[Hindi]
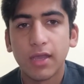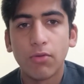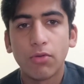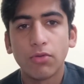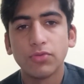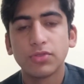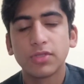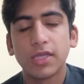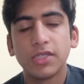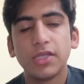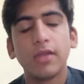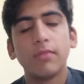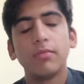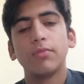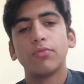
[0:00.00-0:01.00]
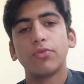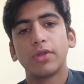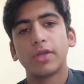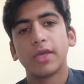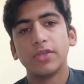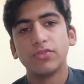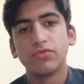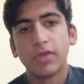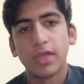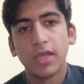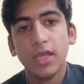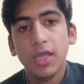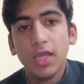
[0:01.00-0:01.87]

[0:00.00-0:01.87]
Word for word: और उसका चैनल भी मोनेटाइज हुआ है